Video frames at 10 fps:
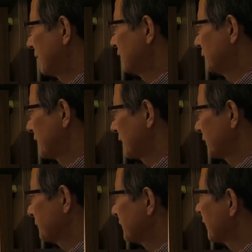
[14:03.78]
봐지면
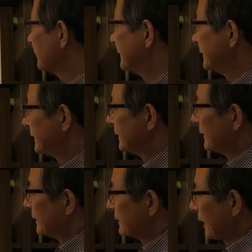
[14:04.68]
되겠습니다.
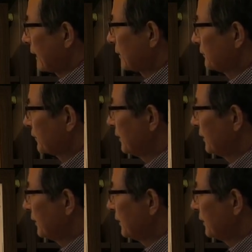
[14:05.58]
자, 그럼